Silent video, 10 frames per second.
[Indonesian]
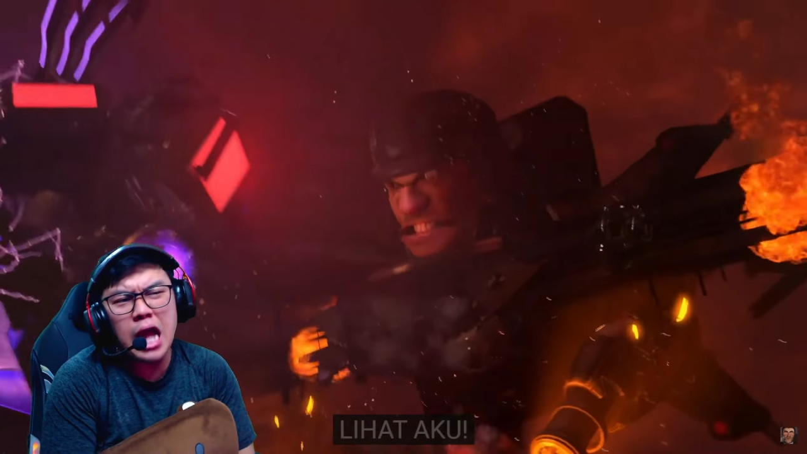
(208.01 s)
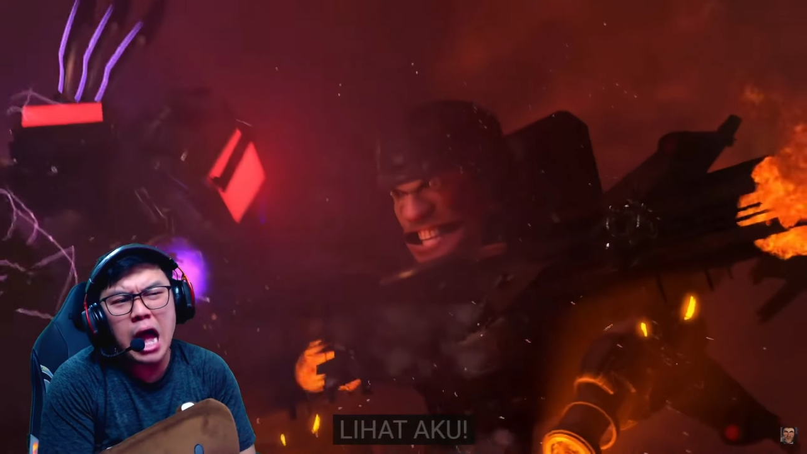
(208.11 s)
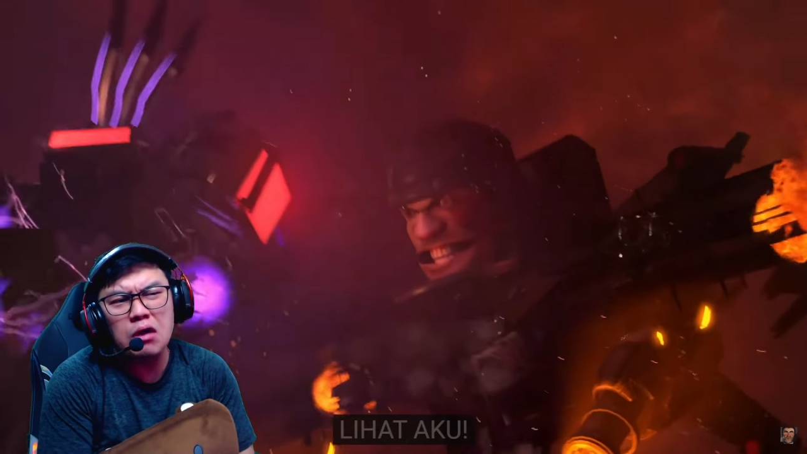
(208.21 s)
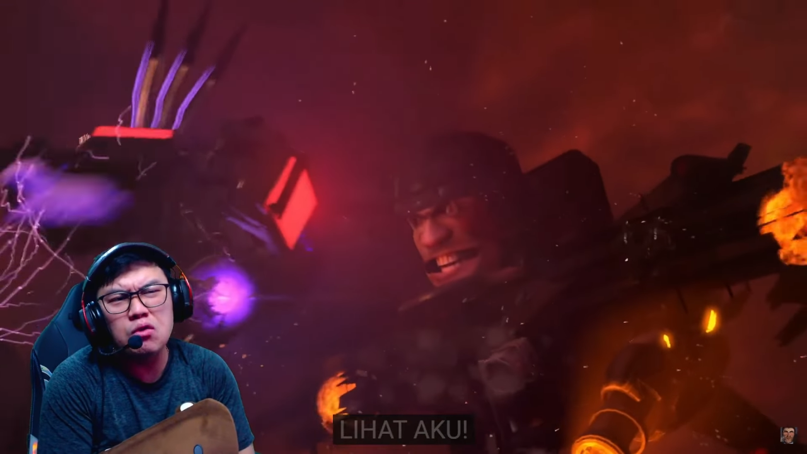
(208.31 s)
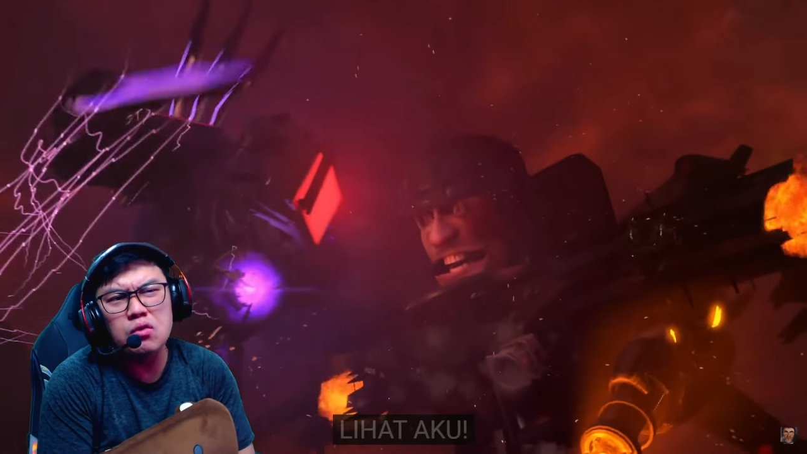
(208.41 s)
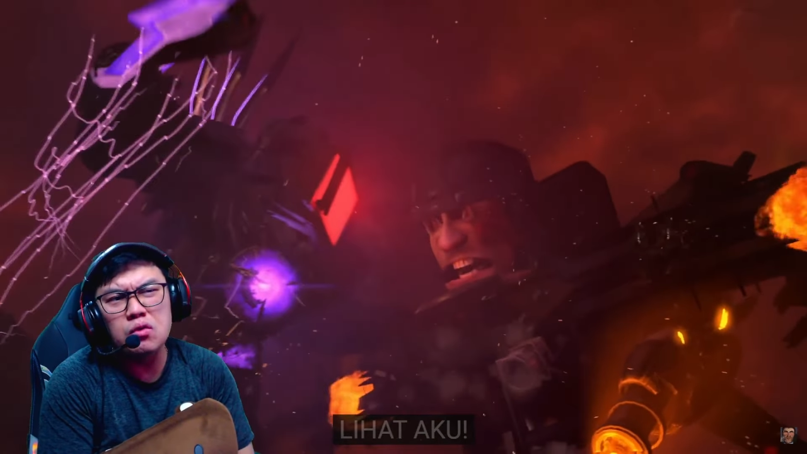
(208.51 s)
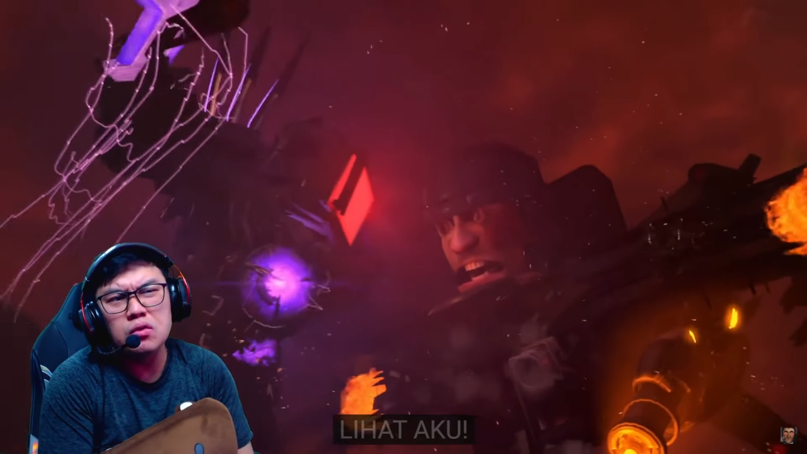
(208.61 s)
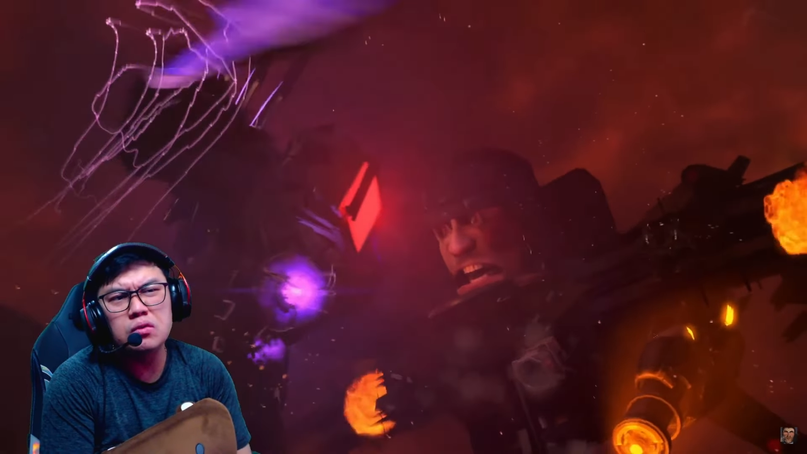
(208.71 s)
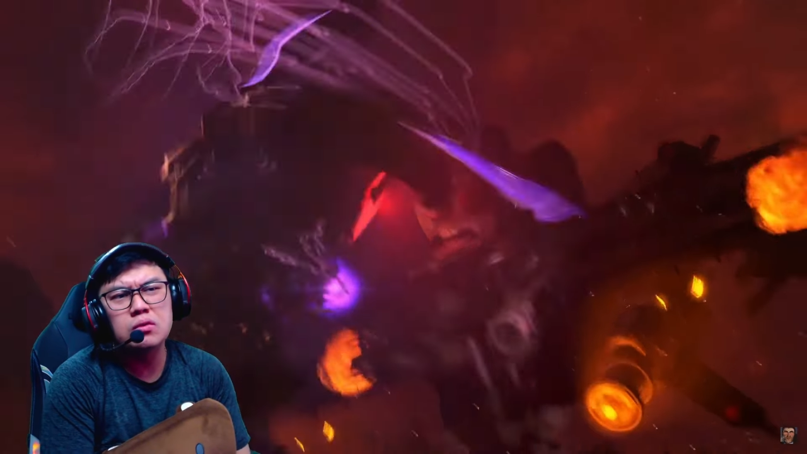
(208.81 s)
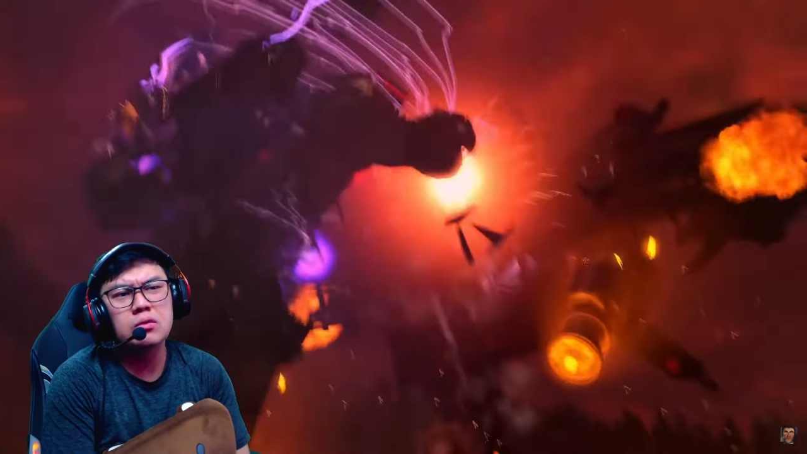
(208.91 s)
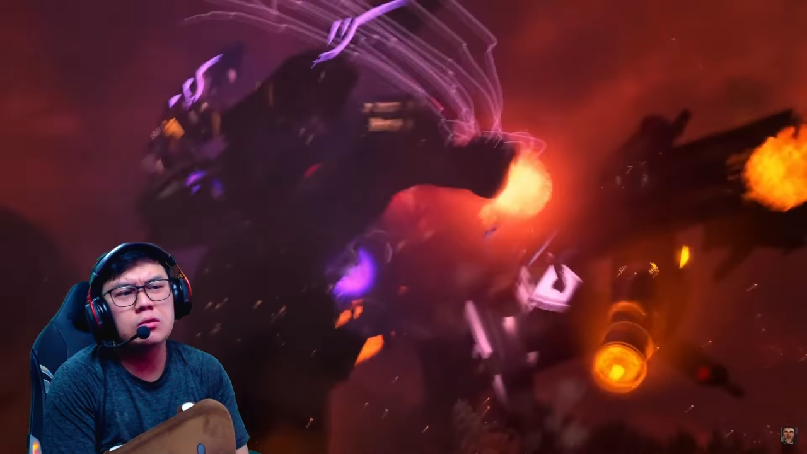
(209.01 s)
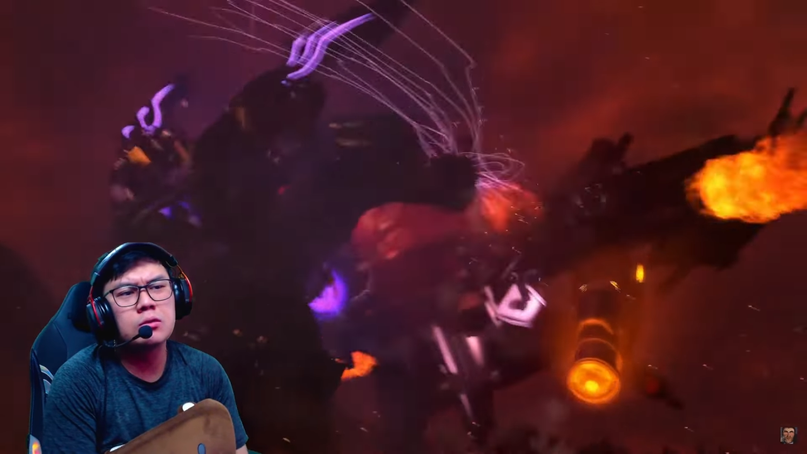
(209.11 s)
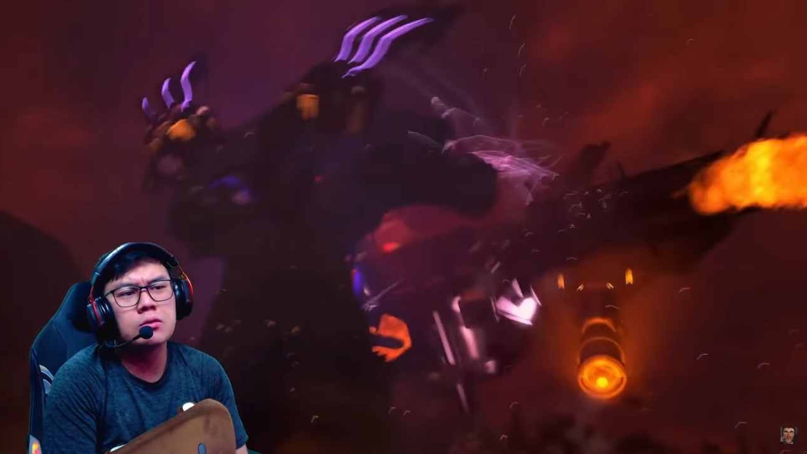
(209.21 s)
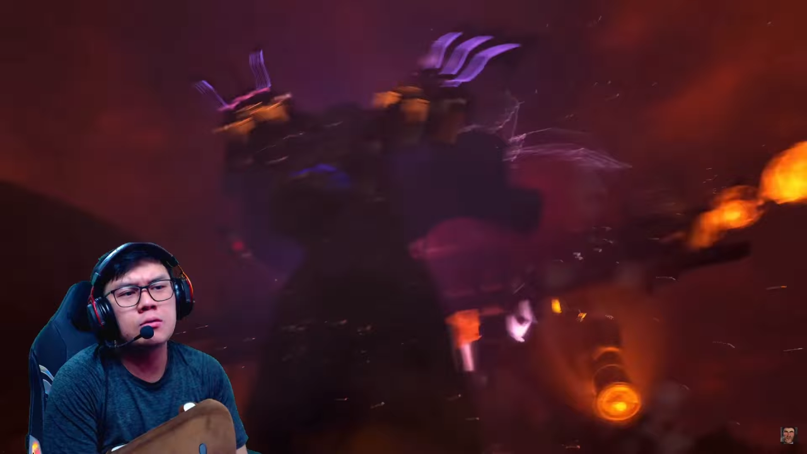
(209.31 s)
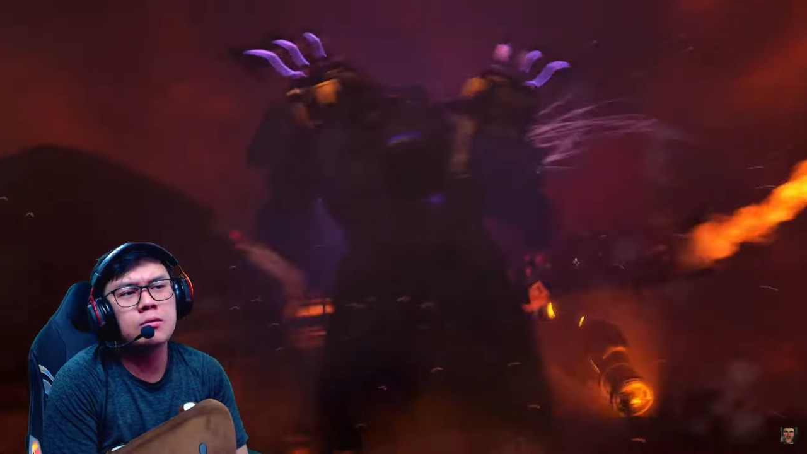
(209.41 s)
aku.
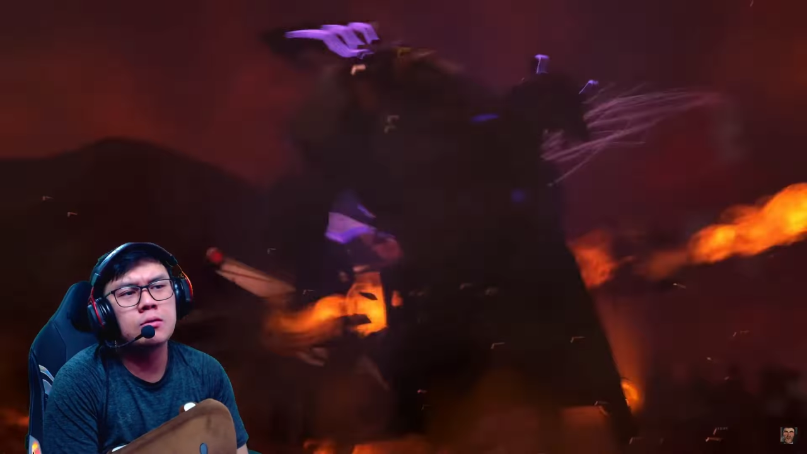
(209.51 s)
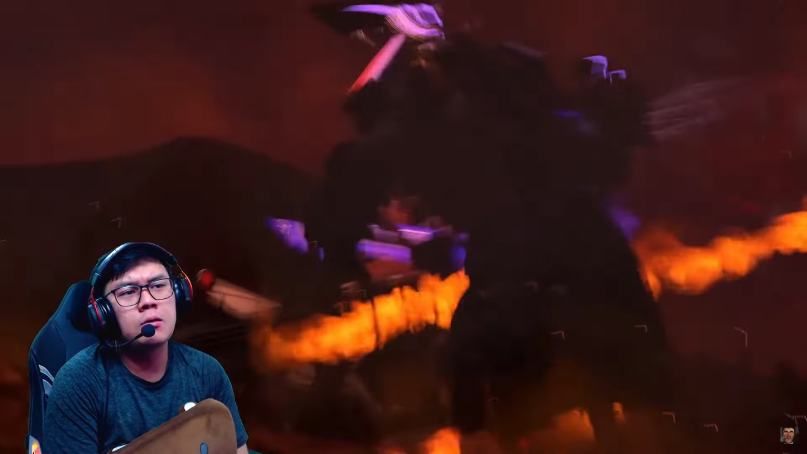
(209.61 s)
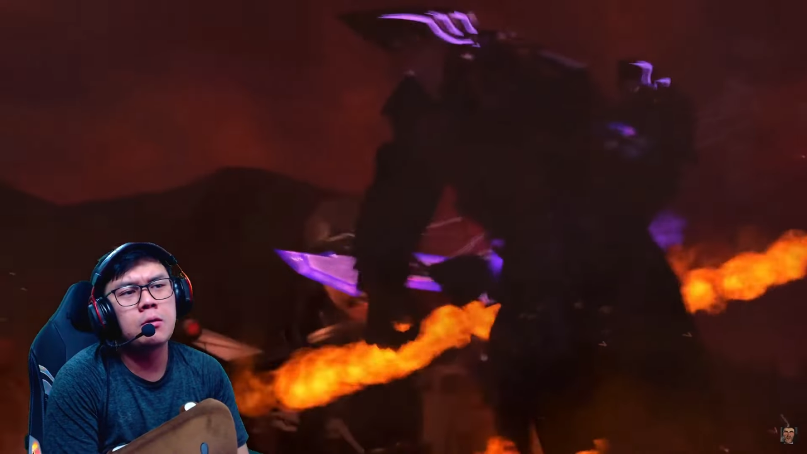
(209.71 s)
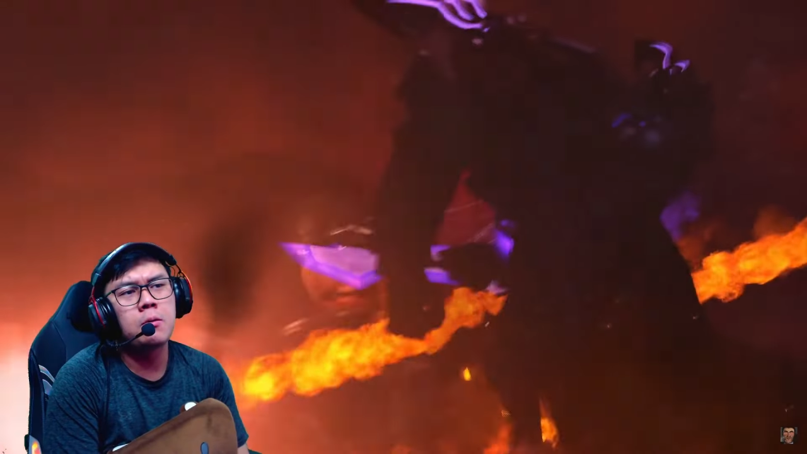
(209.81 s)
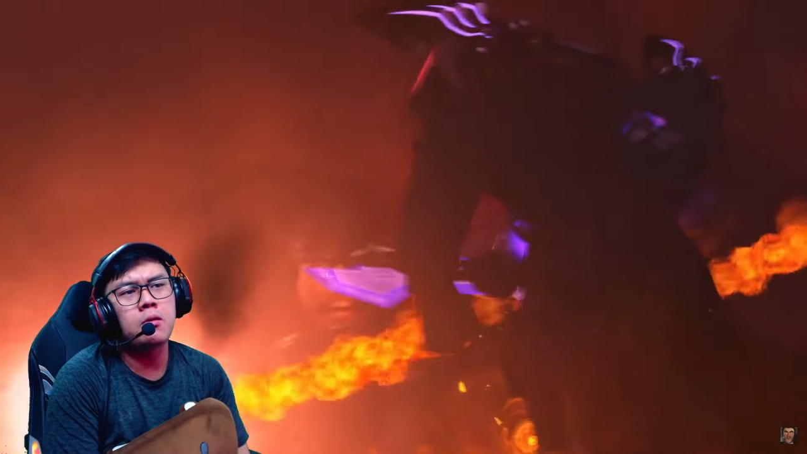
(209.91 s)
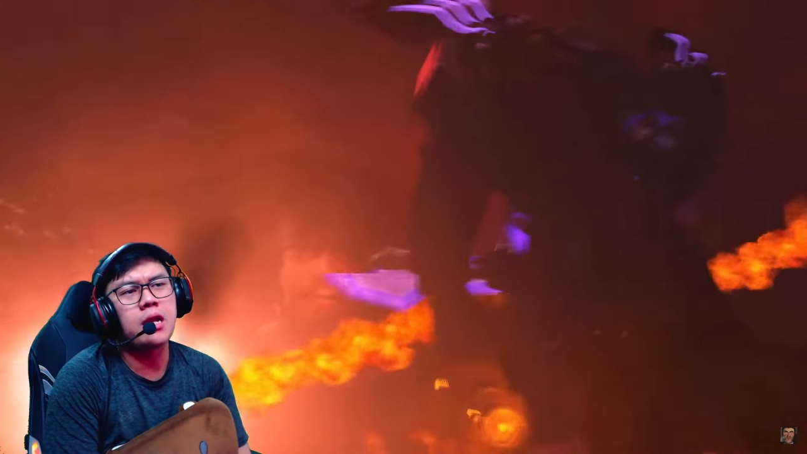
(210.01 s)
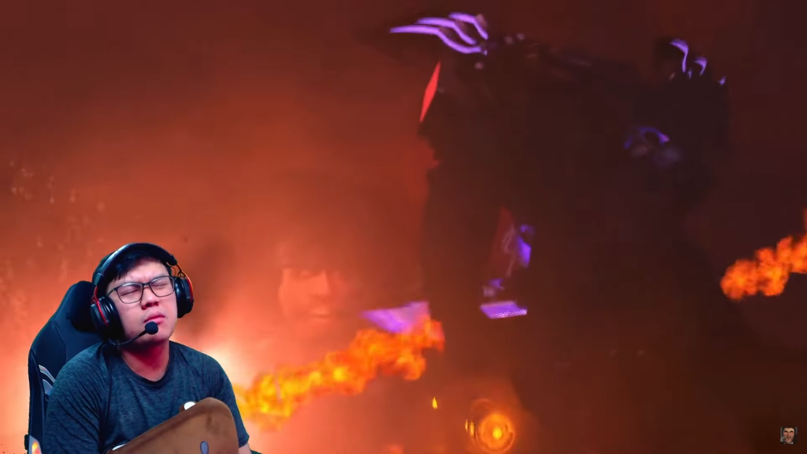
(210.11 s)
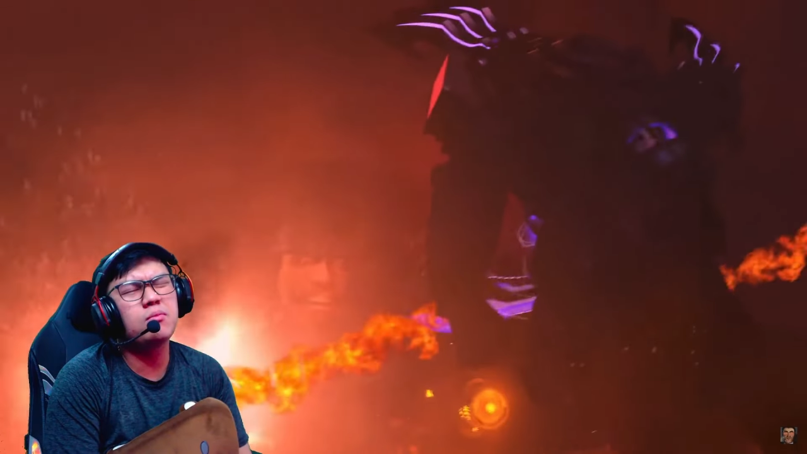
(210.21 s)
Lihat,